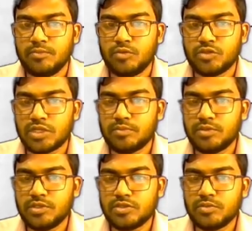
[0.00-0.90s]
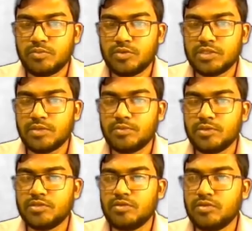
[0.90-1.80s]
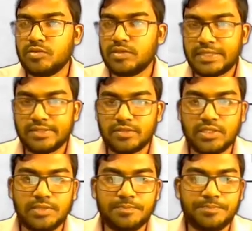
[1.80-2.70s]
পোশাক পরিচ্ছদ পরিষ্কার পরিচ্ছন্ন রাখতে হয়